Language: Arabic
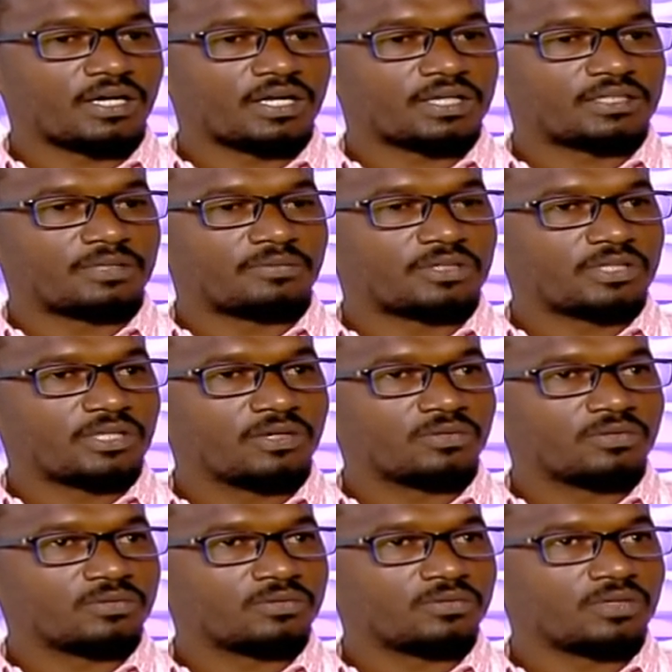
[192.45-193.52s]
قدمت
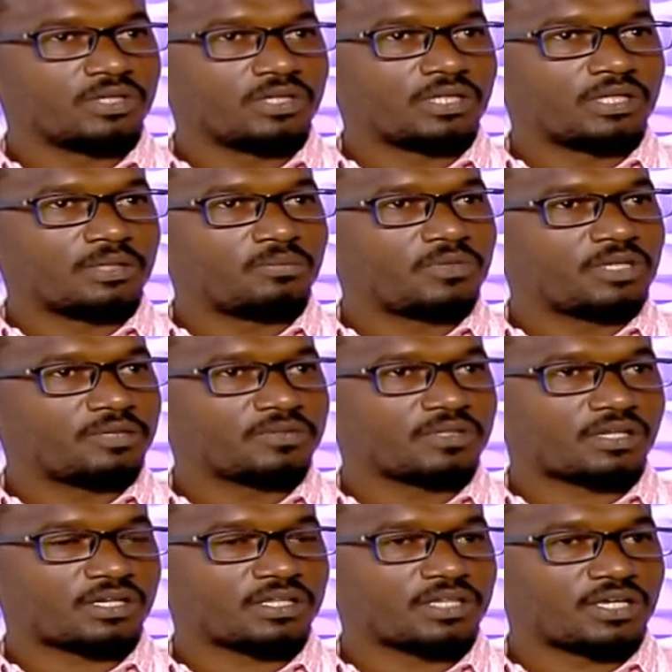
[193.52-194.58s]
له كمية من
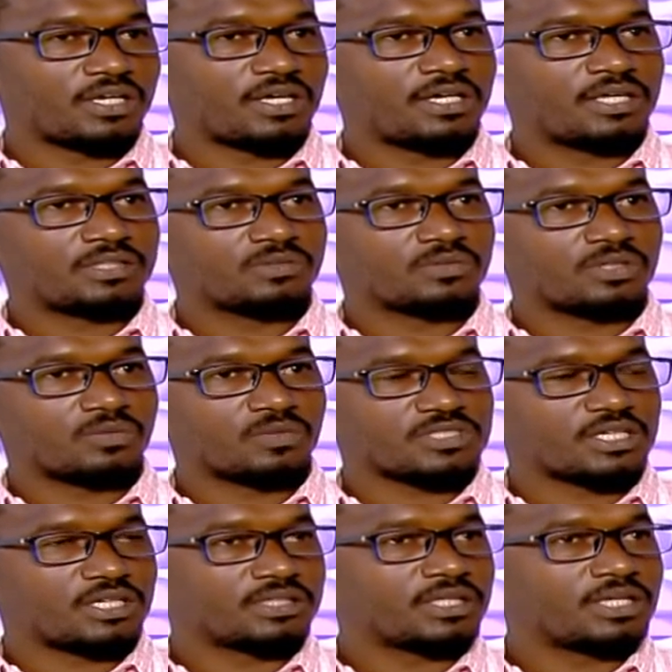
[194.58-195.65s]
الرجاءات
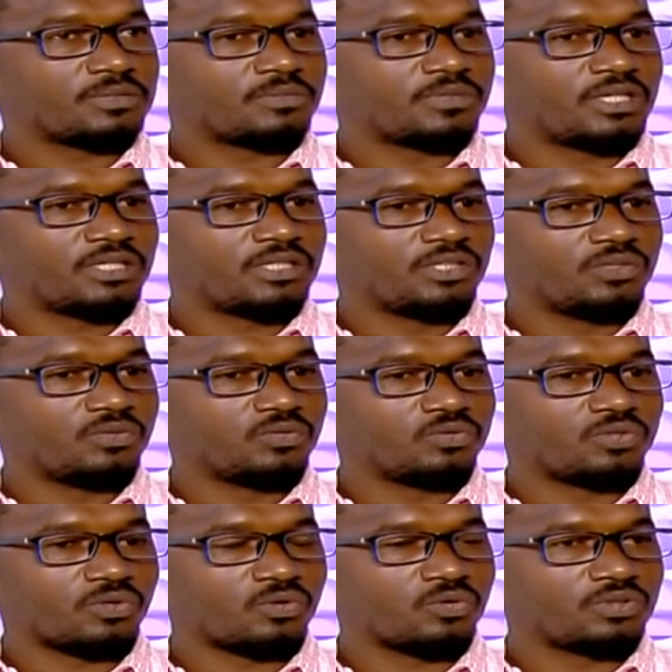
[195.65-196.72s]
والوساطات من أجل أنه
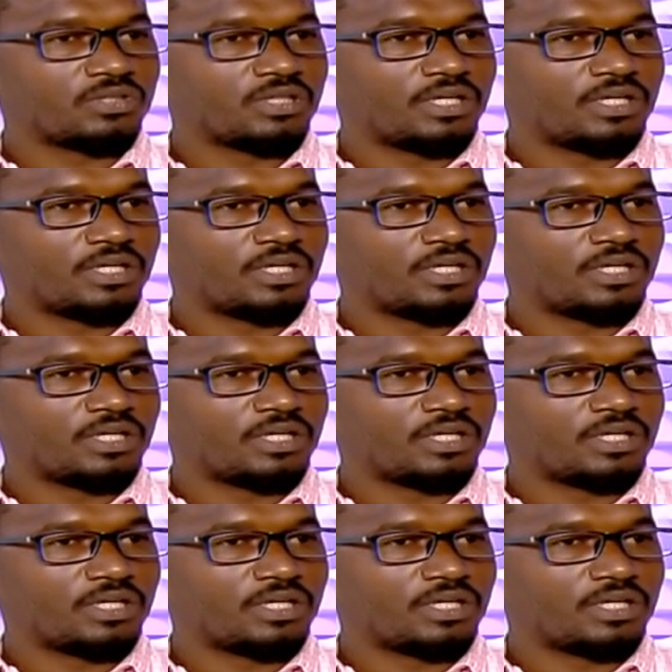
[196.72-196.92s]
يقود